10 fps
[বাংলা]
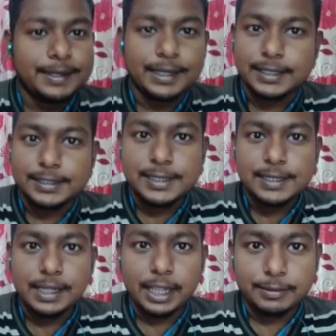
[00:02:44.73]
ঠিক আছে
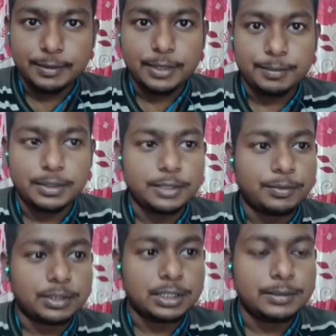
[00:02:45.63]
এইভাবে আপনাদের
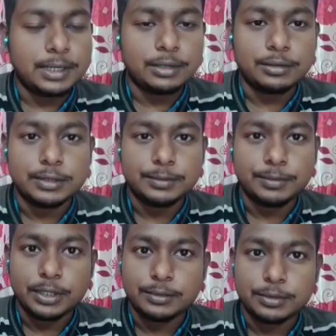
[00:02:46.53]
পড়তে হবে এগুলো খুব
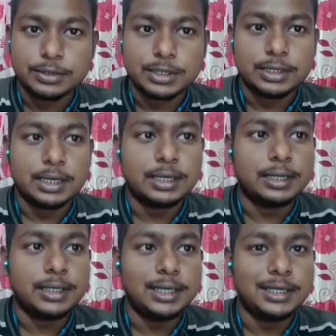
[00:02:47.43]
ইম্পর্টেন্ট কোশ্চেন আর
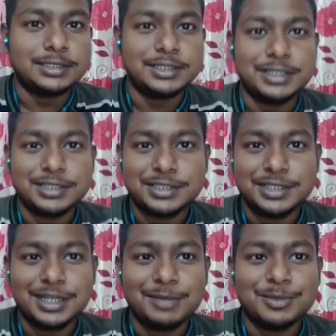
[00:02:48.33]
রিলায়েন্স
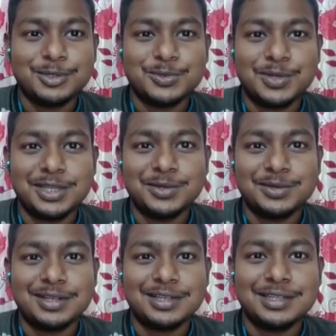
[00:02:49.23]
ইন্ডাস্ট্রির নাম তো শোনাই হোক
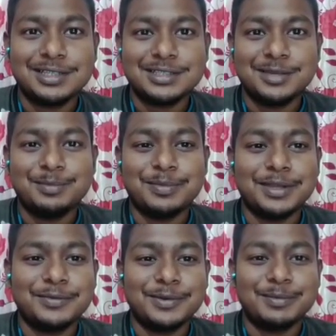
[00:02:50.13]
সবকে
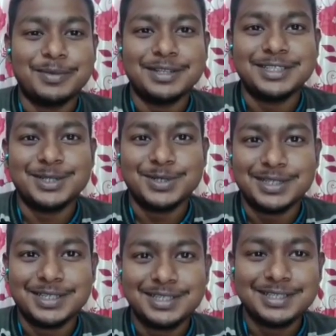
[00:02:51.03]
ফোন পর জিও है